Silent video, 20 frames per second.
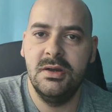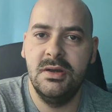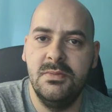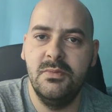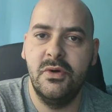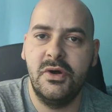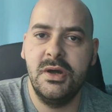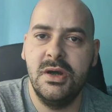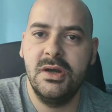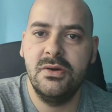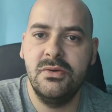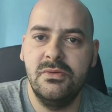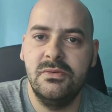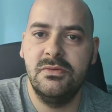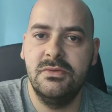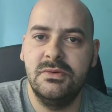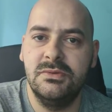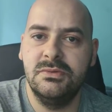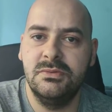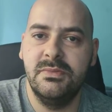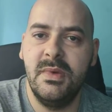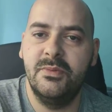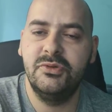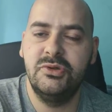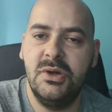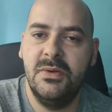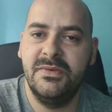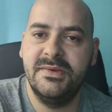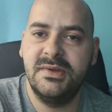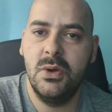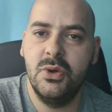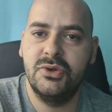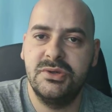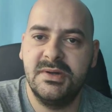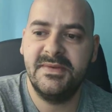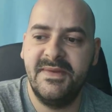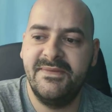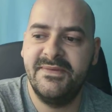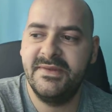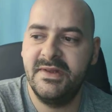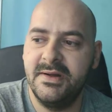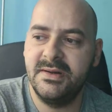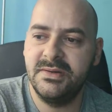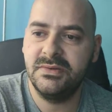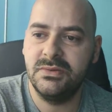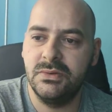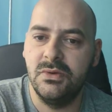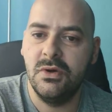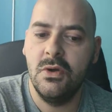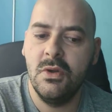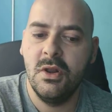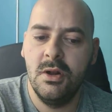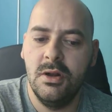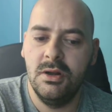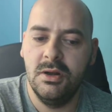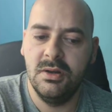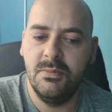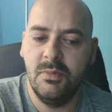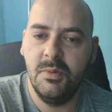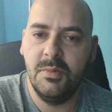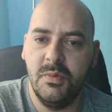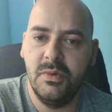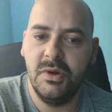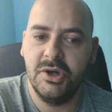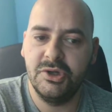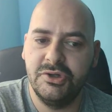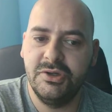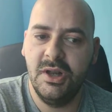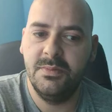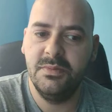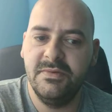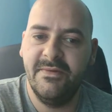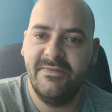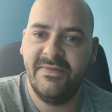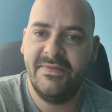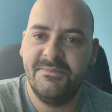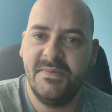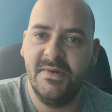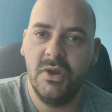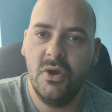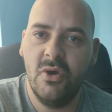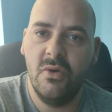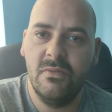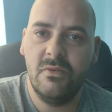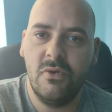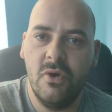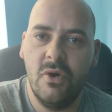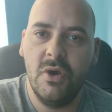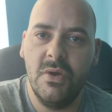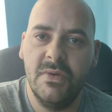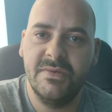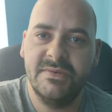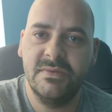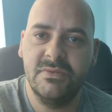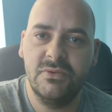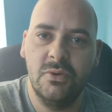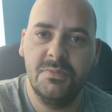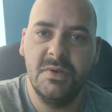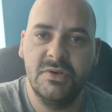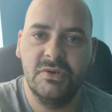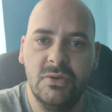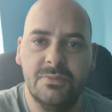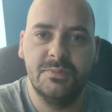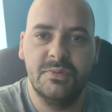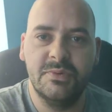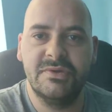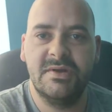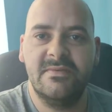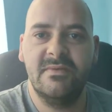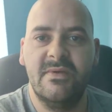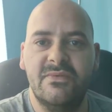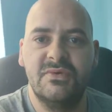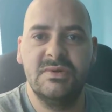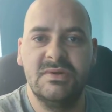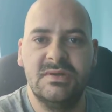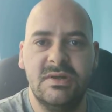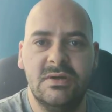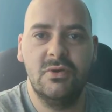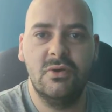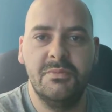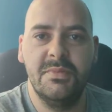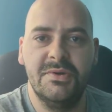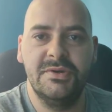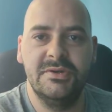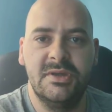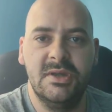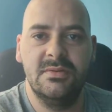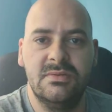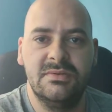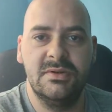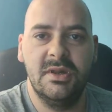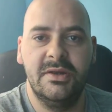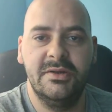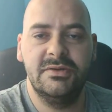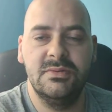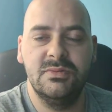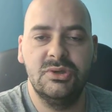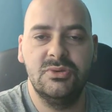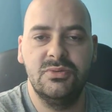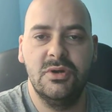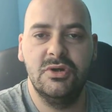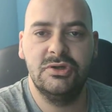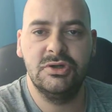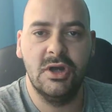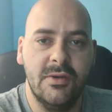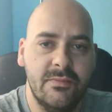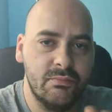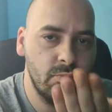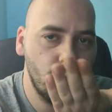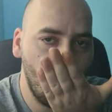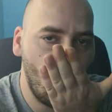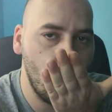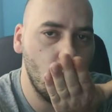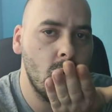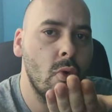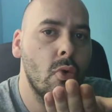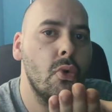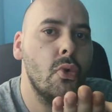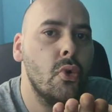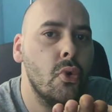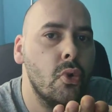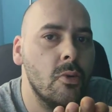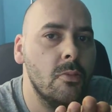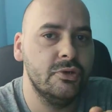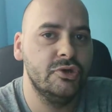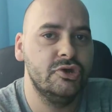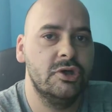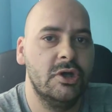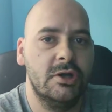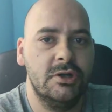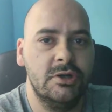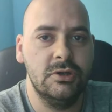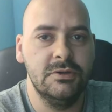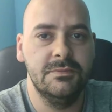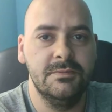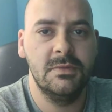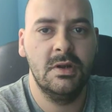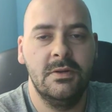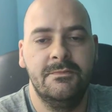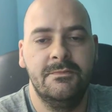e, mogę, mam cię cały czas w sercu, bo byłaś dla mnie wspaniałą, kochającą kobietą. Pozdrawiam wszystkie kobiety na, na tym świecie. Uff, buziaki